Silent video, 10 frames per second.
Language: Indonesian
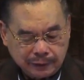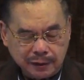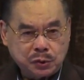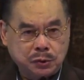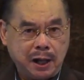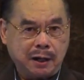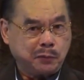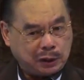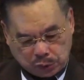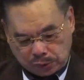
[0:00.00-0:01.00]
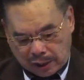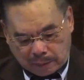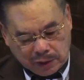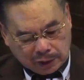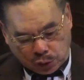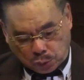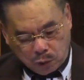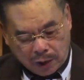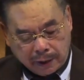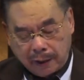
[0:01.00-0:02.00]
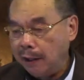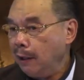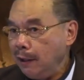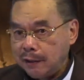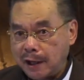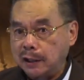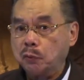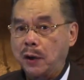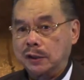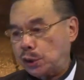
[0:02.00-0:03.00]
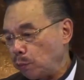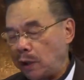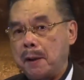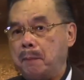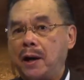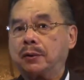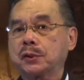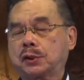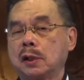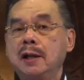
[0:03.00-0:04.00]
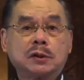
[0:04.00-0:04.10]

ya saudara, mungkin saudara melihat semuanya running well, semuanya bagus,